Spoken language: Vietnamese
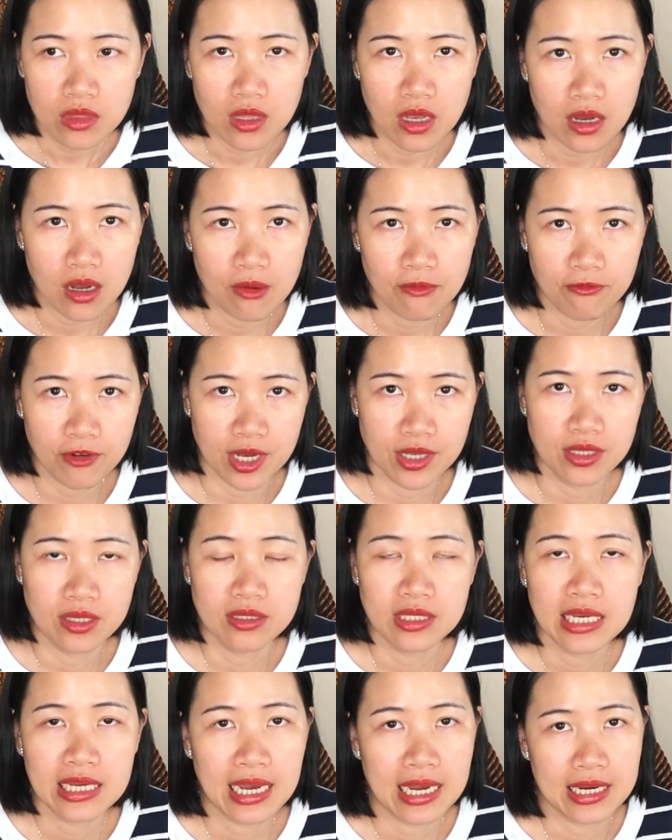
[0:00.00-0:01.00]
là không phải
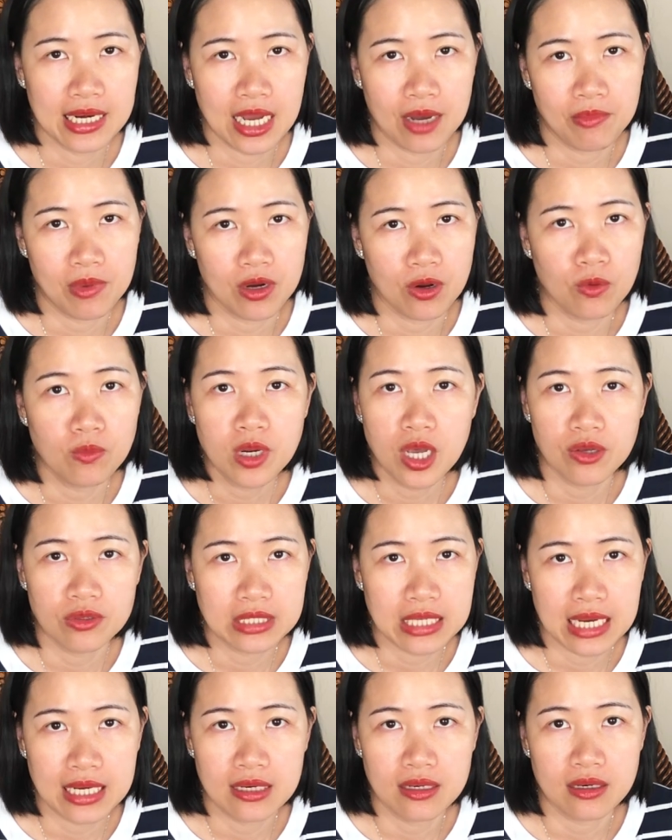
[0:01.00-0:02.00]
những trái cây nào mình cũng đều
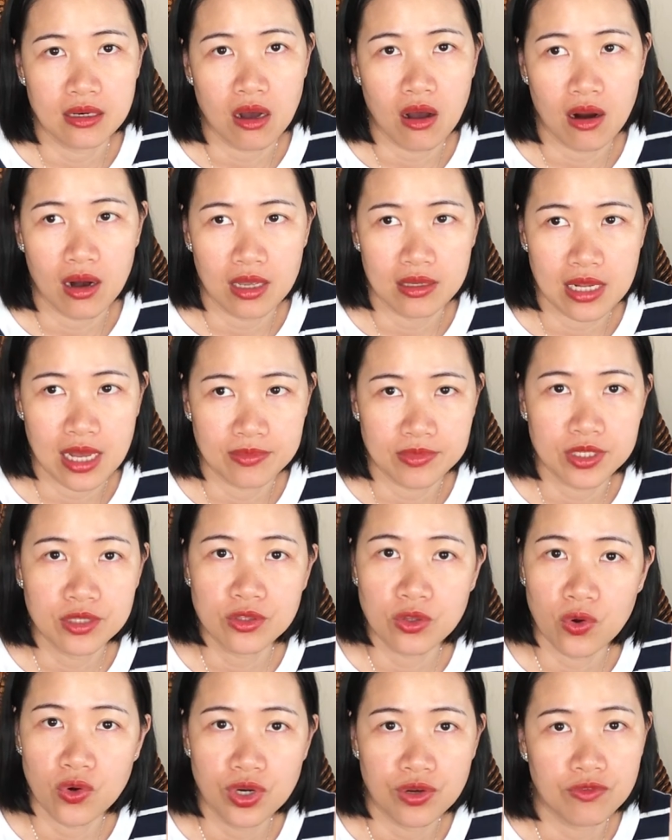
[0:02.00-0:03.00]
xay được hoặc là làm
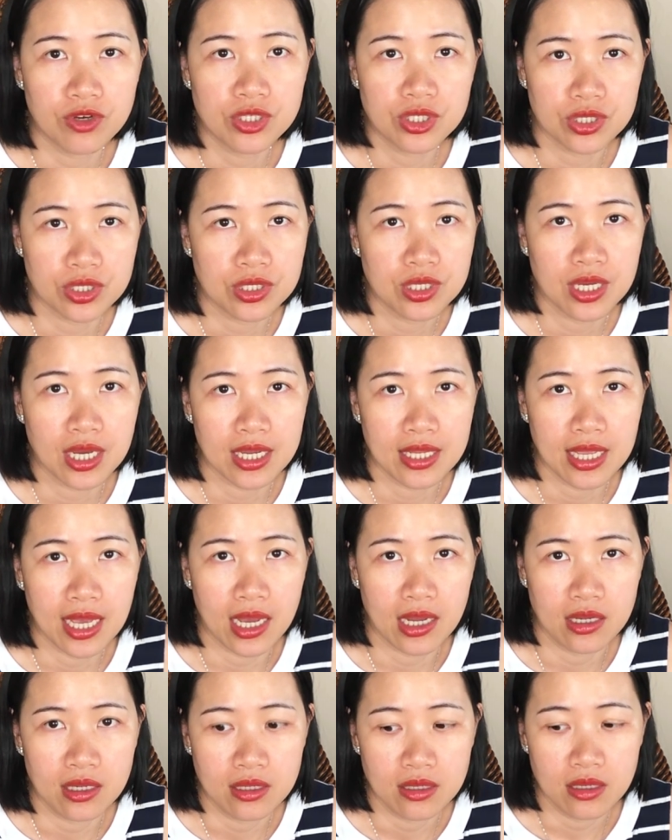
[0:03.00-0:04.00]
sinh tố được với sữa nha cả nhà